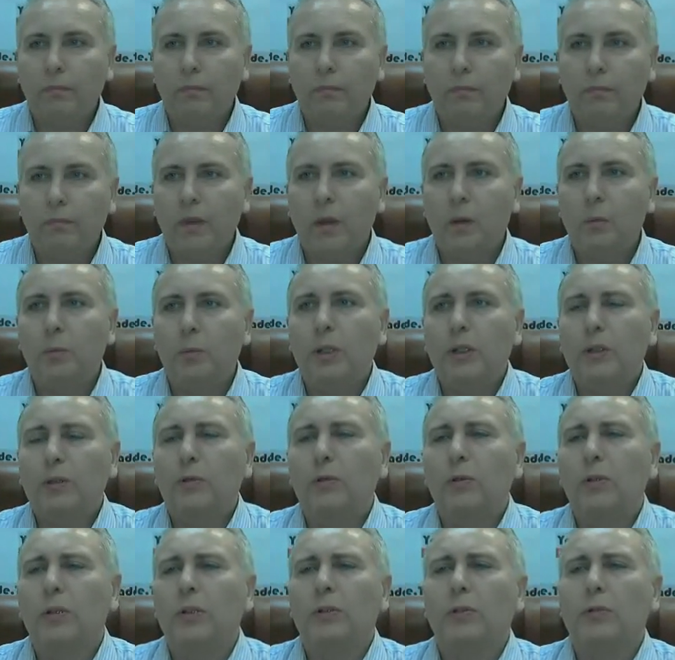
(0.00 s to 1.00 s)
Биткоин,
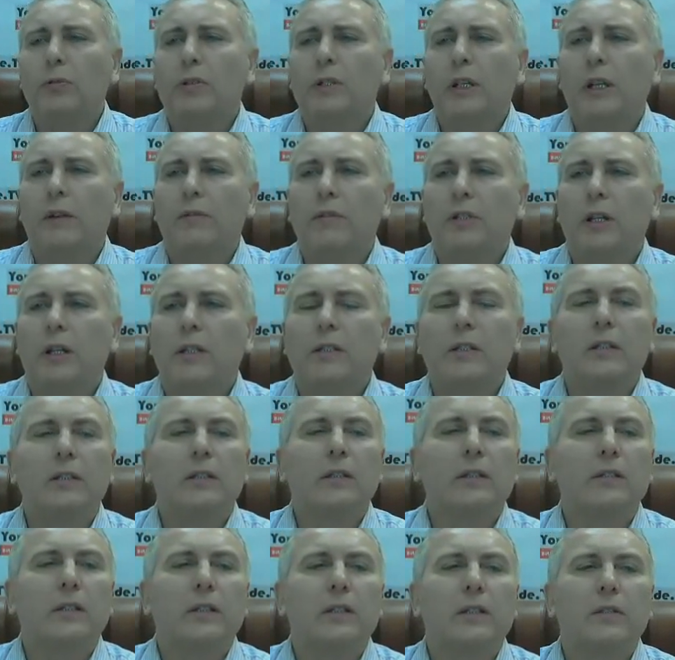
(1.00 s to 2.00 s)
друзья, вчера
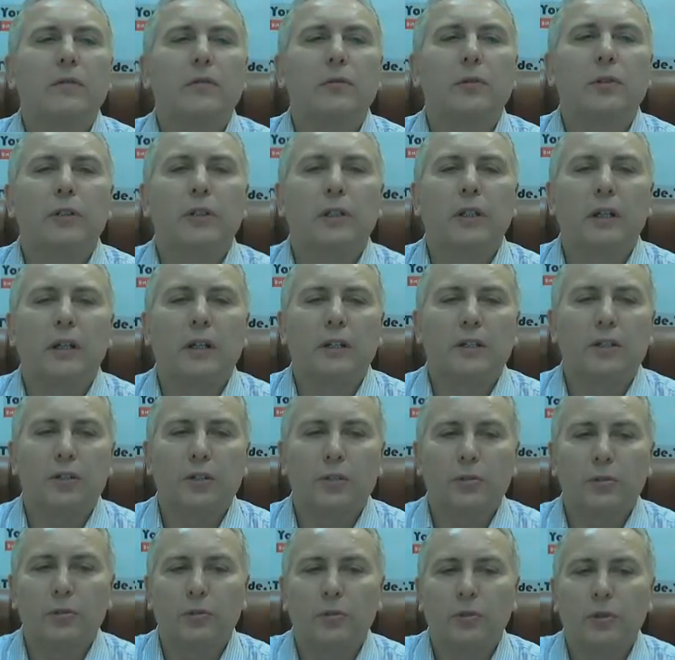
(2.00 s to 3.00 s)
снизился, сегодня
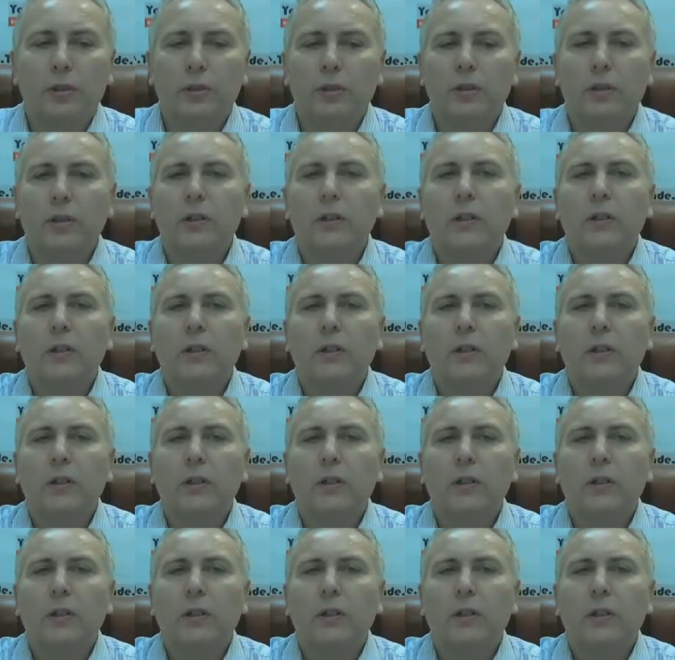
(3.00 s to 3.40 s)
растет.